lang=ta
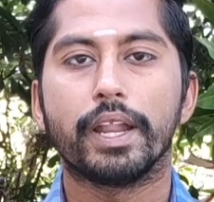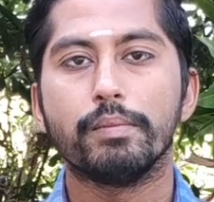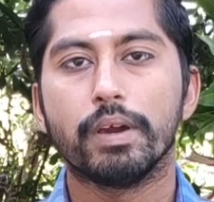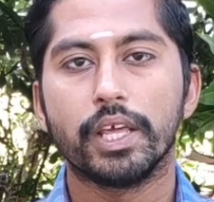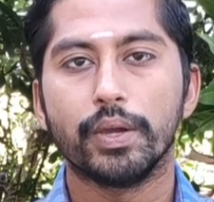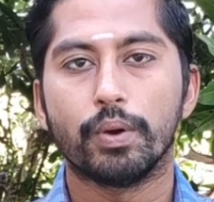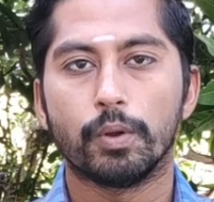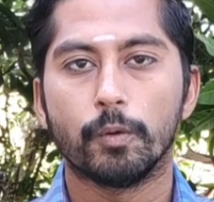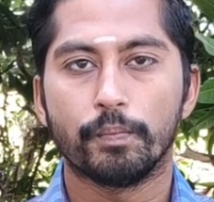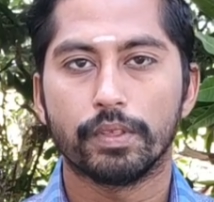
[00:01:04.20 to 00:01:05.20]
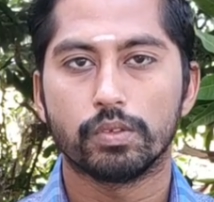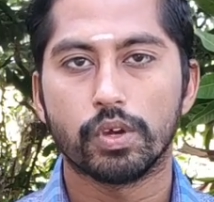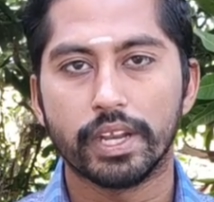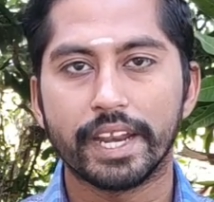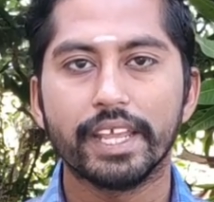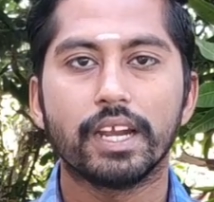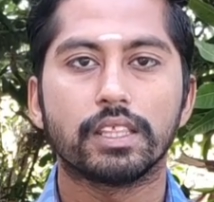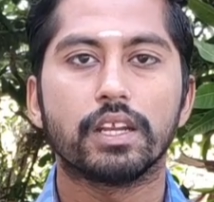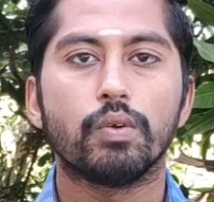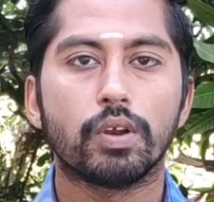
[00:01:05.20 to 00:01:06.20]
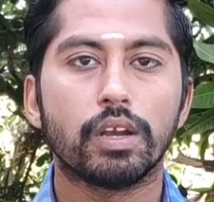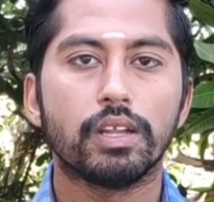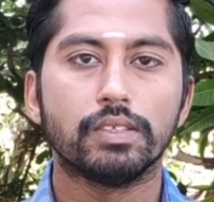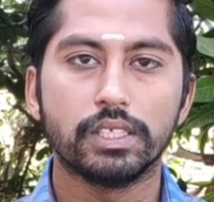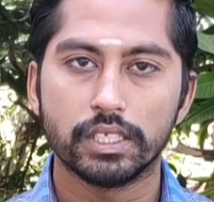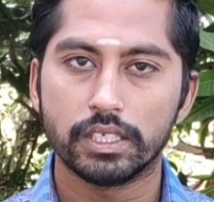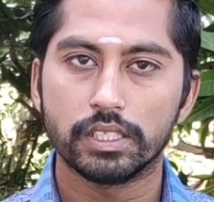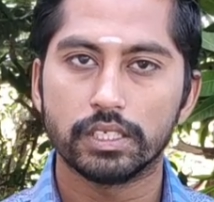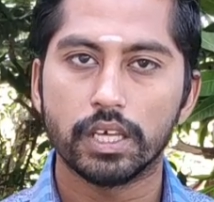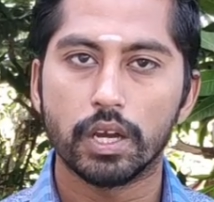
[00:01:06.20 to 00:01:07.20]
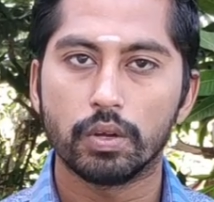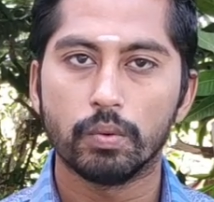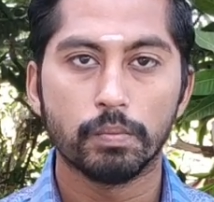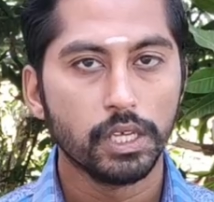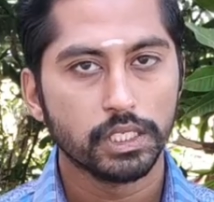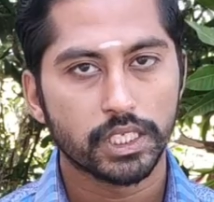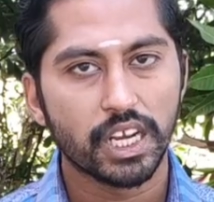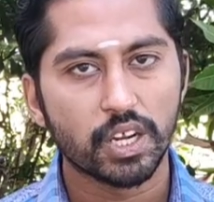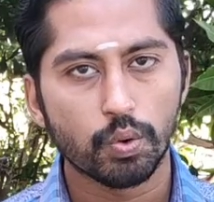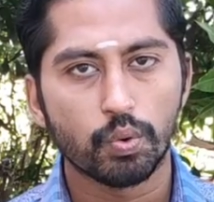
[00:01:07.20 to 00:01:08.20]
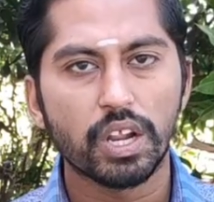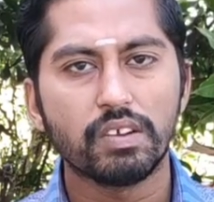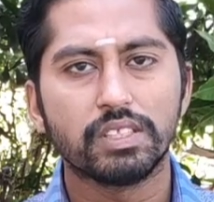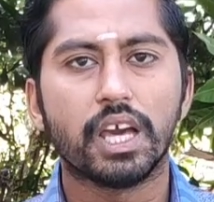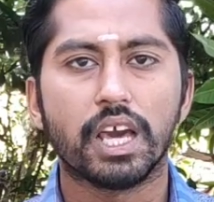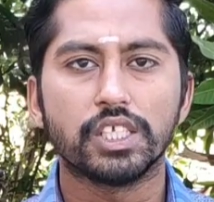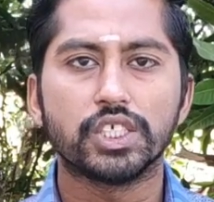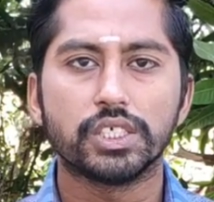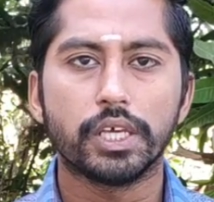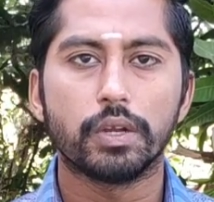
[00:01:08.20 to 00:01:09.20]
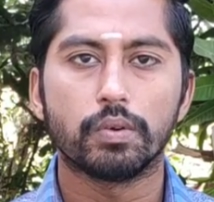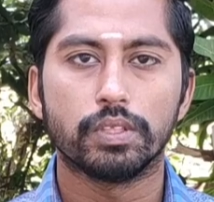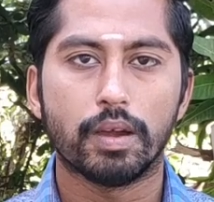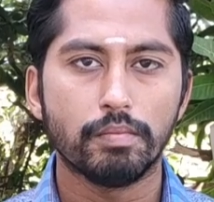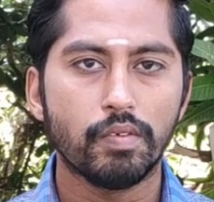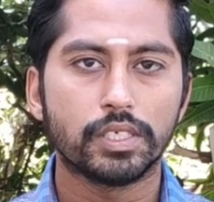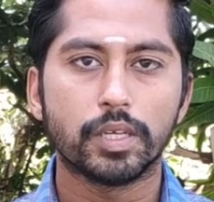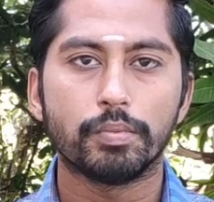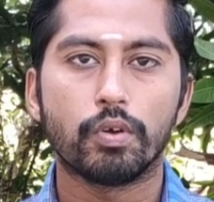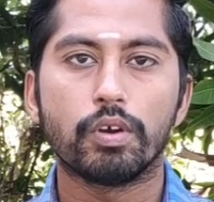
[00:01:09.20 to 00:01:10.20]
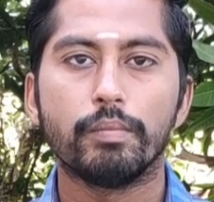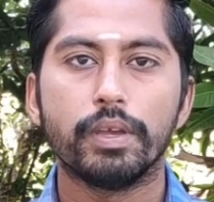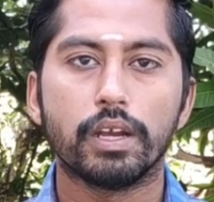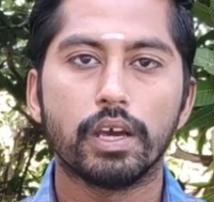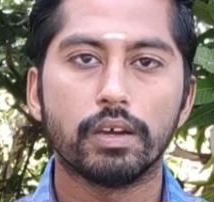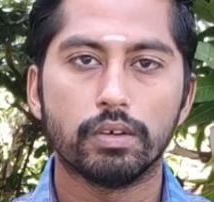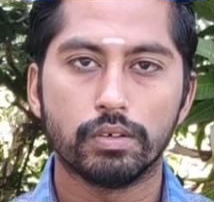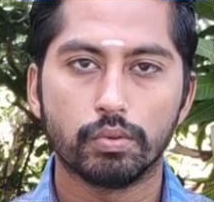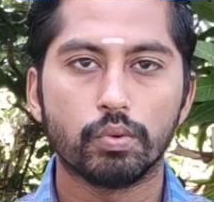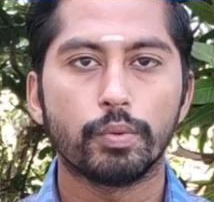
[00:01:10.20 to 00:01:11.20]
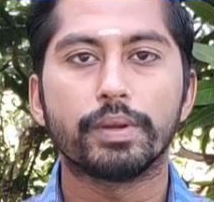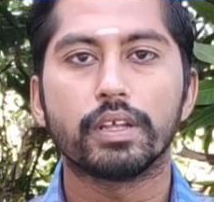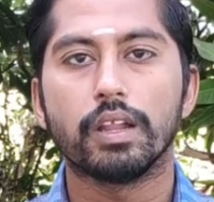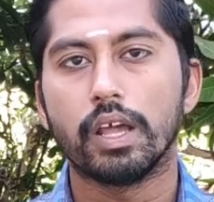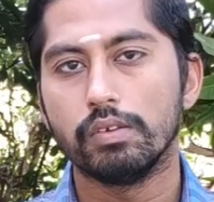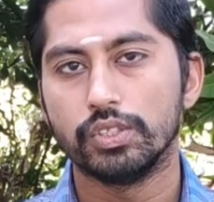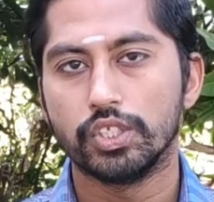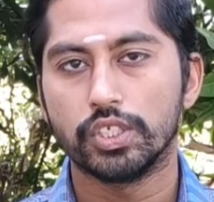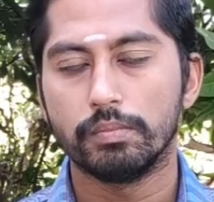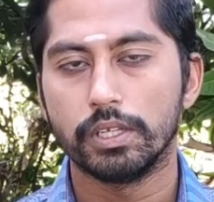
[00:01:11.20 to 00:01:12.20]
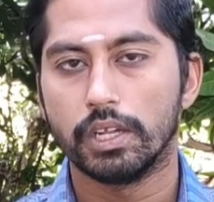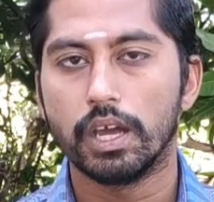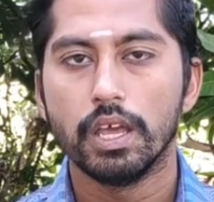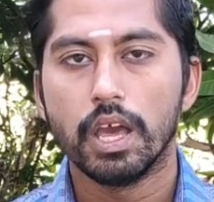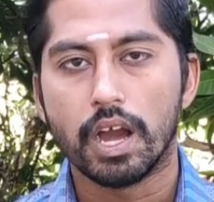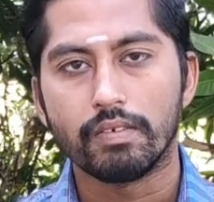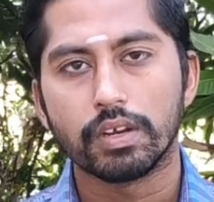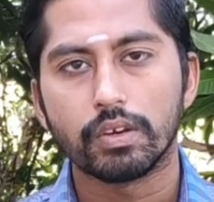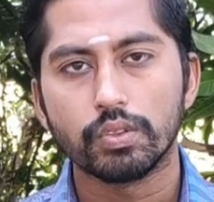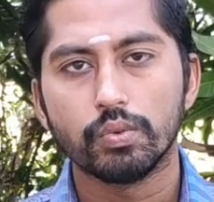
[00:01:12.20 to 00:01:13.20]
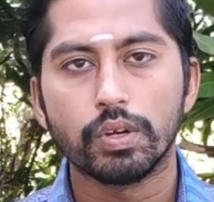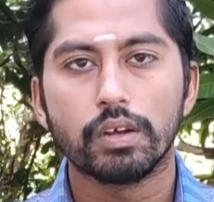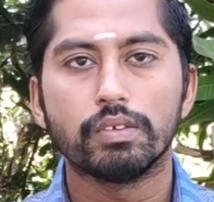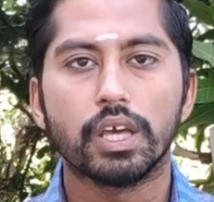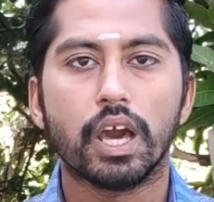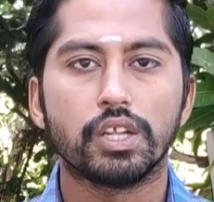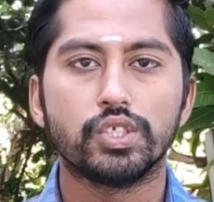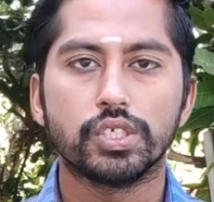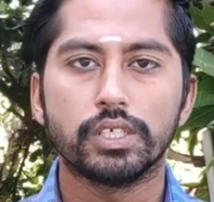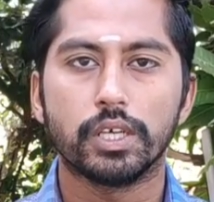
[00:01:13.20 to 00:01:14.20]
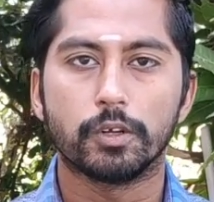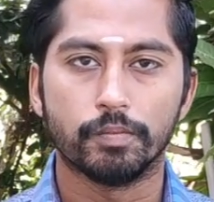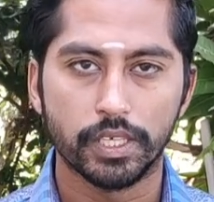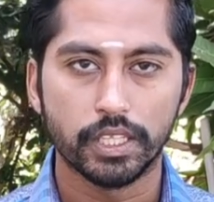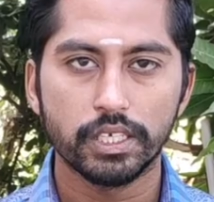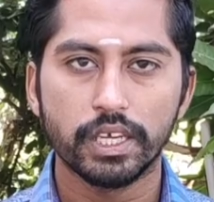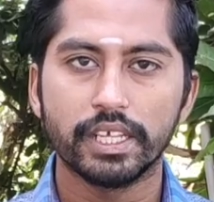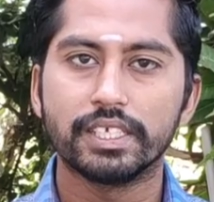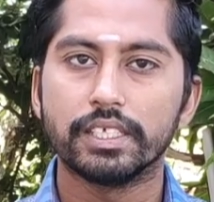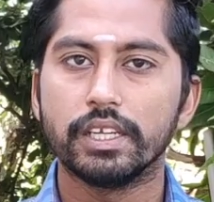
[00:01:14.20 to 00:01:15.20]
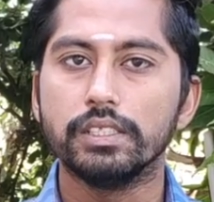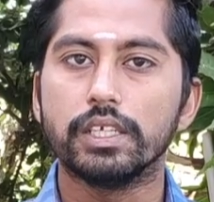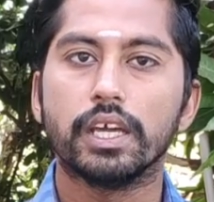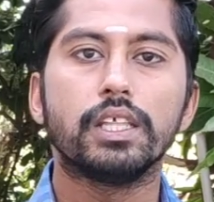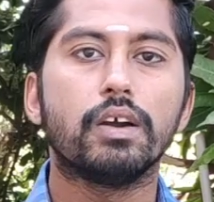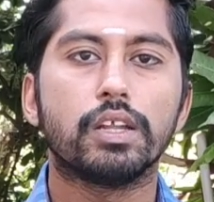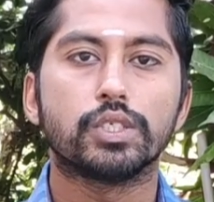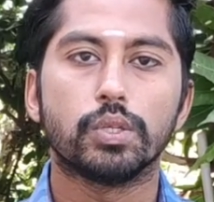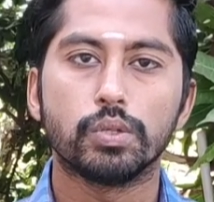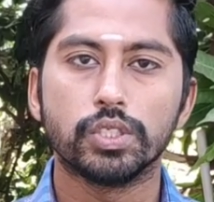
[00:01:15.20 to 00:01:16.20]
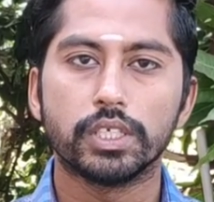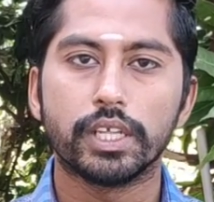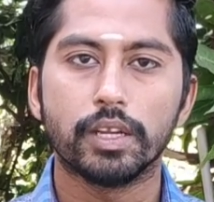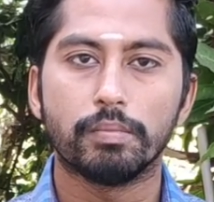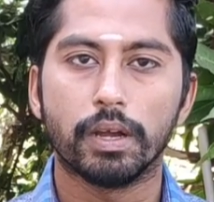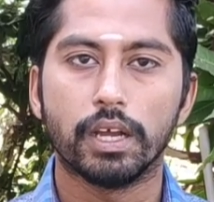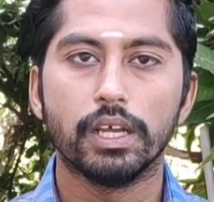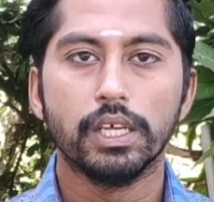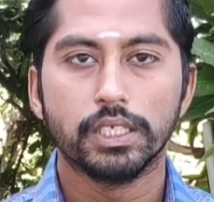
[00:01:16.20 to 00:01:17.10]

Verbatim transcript: படை மாதிரி வரும் ஸோ நிறைய இடத்துல உடல்ல வந்து திட்டு திட்டா இருக்கும் சிலருக்கு உடல் வந்து அரிச்சுக்கிட்டே இருக்கும் இந்த அமாவாசை பௌர்ணமி எல்லாம் குறிப்பிட்ட நாள் வந்துச்சு அப்படின்னா அவங்களுக்கு வந்து உடல் வந்து அரிச்சுக்கிட்டே இருக்கும் எதுக்கு அரிக்குதுன்னே தெரியாது ஆனா சொரிஞ்சுக்கிட்டே இருப்பாங்க